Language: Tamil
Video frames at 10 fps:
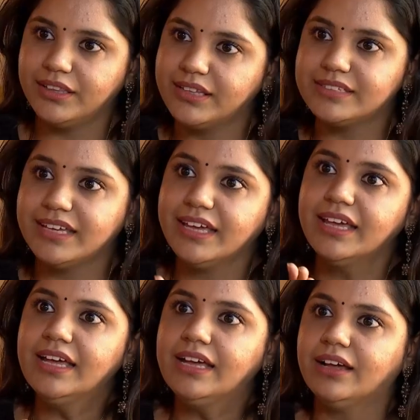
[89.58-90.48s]
தேல்சே
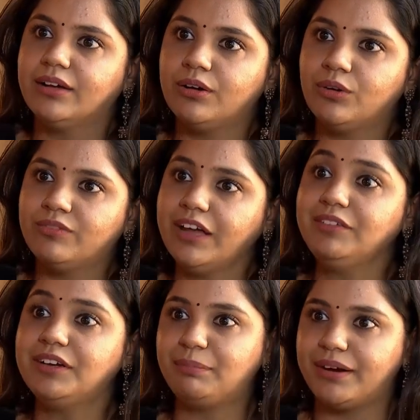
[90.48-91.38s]
வாய்
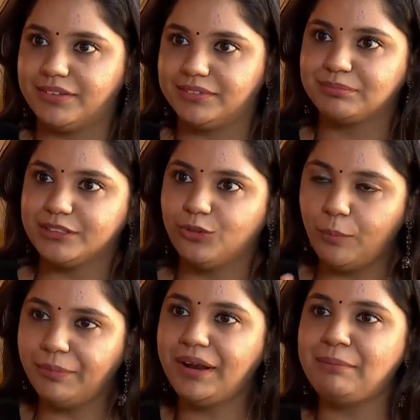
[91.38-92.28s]
விட்டு பாடு
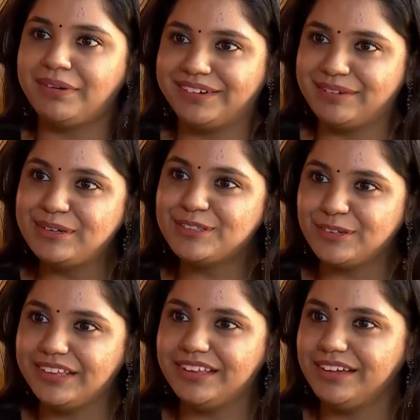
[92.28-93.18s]
ஓப்பனாக பாடு அப்படின்னு
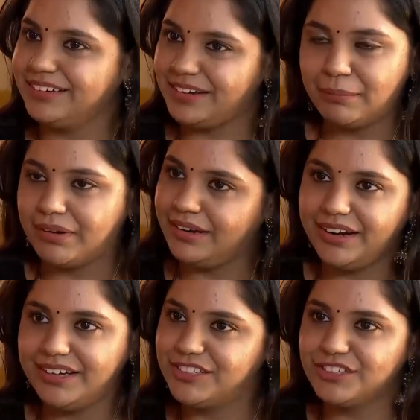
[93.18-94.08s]
சொல்லி தான் நம்ம எல்லா
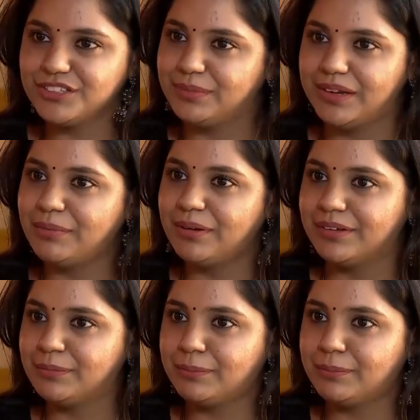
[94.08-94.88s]
டீச்சர்ஸுமே நம்மளை இது